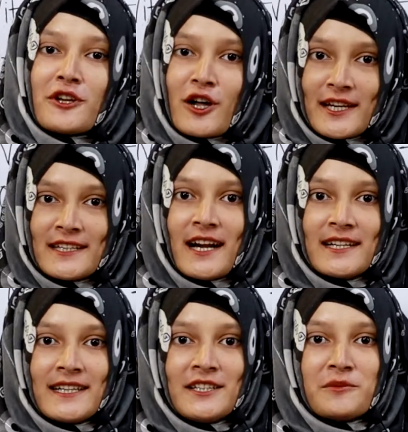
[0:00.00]

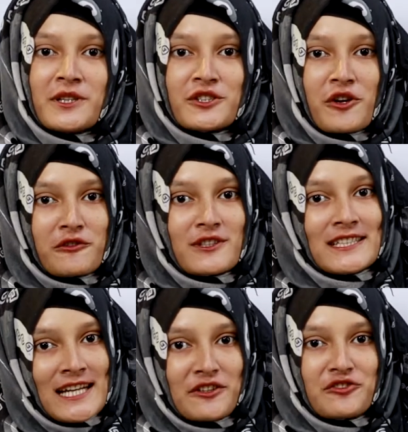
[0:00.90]
অনলাইন এ তোমাদের সকলকে
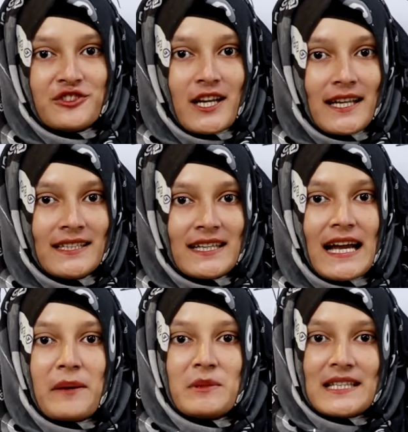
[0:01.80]
স্বাগত জানাই
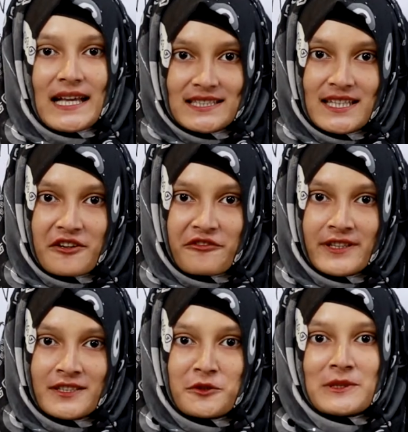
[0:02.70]
আমি সানজিদা
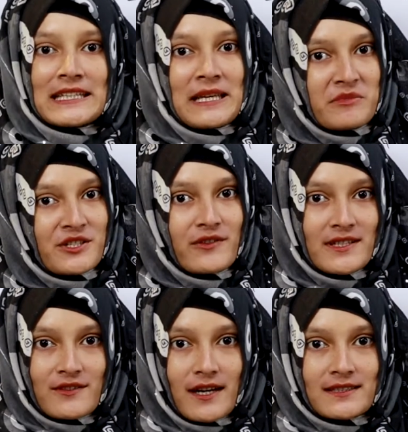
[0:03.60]
আফরিন তোমাদের কেমিস্ট্রি
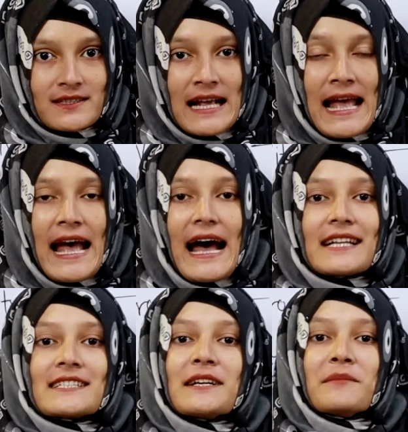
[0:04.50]
ইনস্ট্রাক্টর
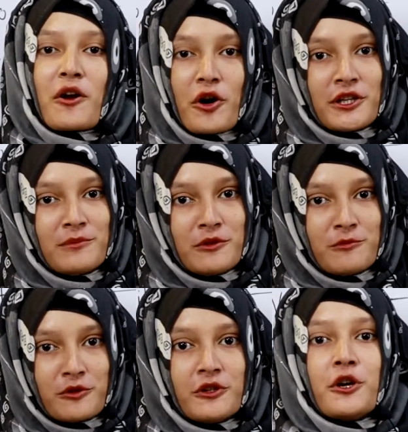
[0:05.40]
আজকে আমরা কথা
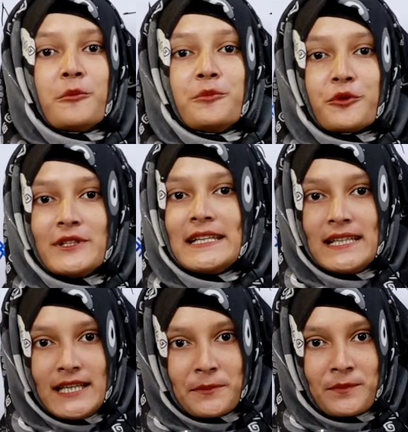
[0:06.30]
বলবো প্রতীক
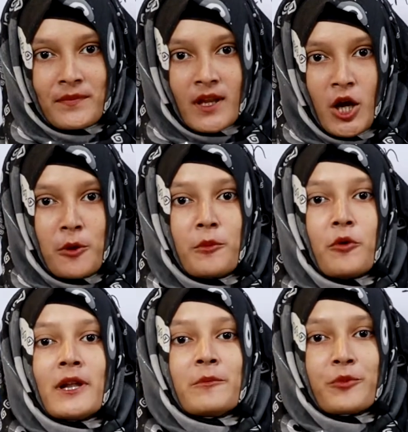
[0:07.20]
নিয়ে
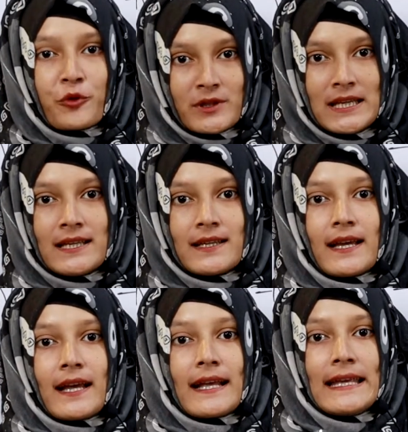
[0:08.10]
মৌলের প্রতীক
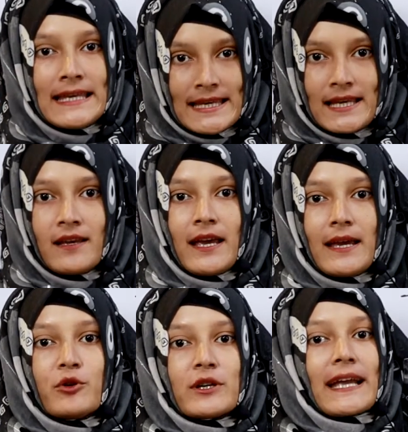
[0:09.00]
কি
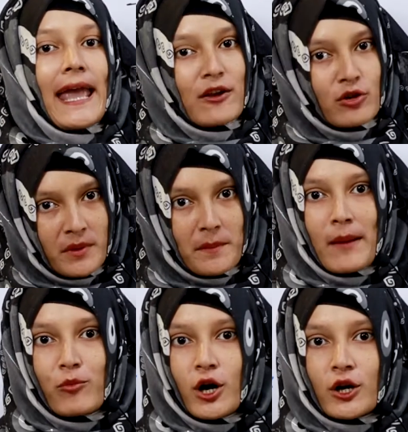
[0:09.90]
এবং এটা কেন আমরা
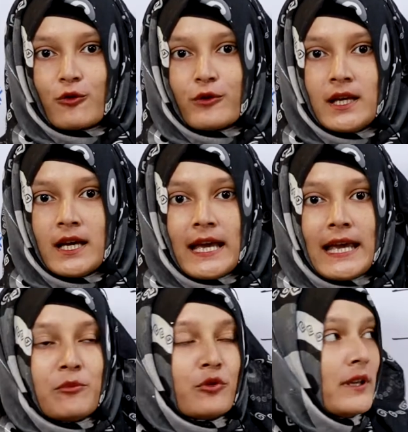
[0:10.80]
ব্যবহার করি এবং